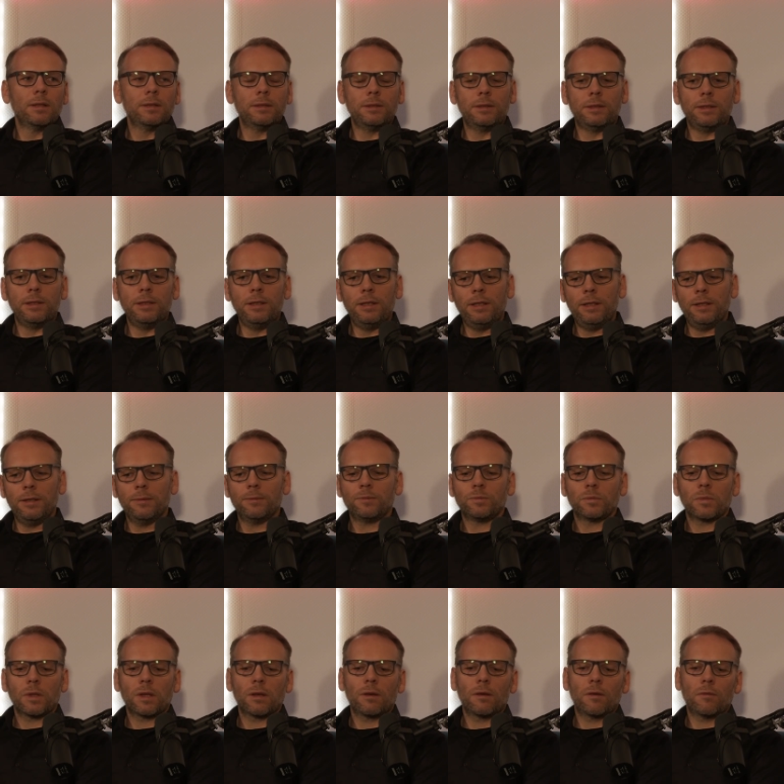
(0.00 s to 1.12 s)
die
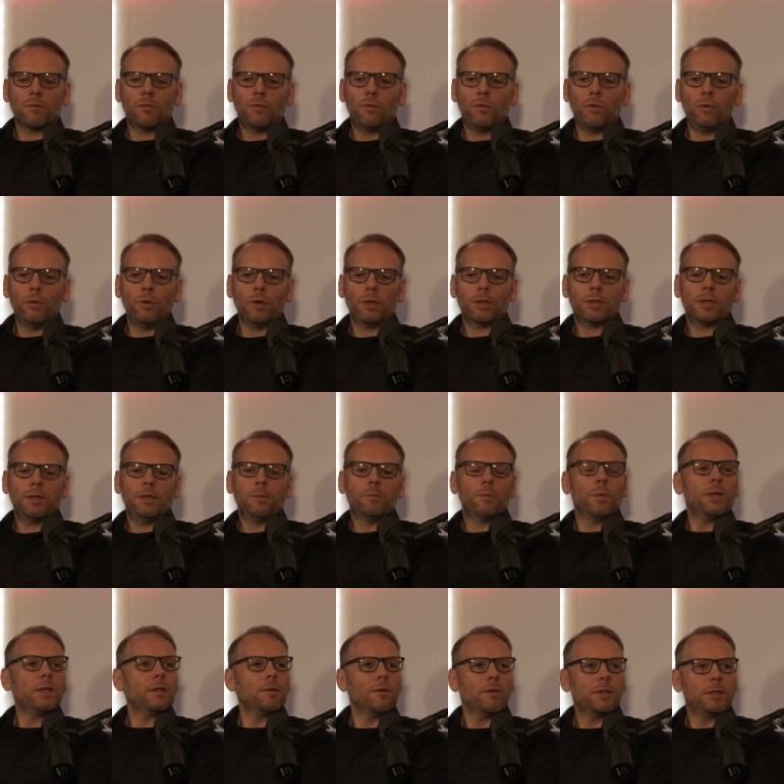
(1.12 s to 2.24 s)
für
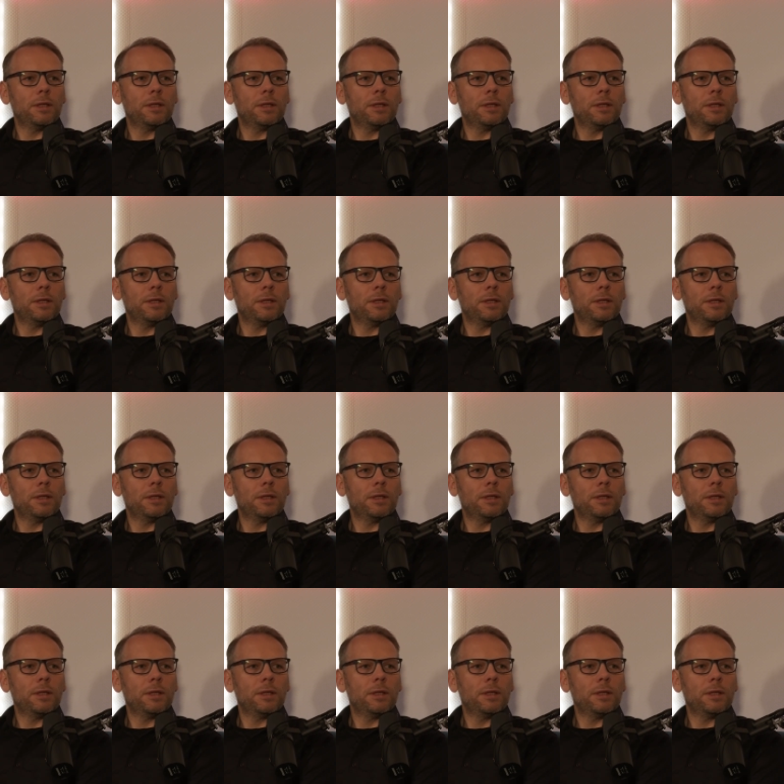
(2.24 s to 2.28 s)
die,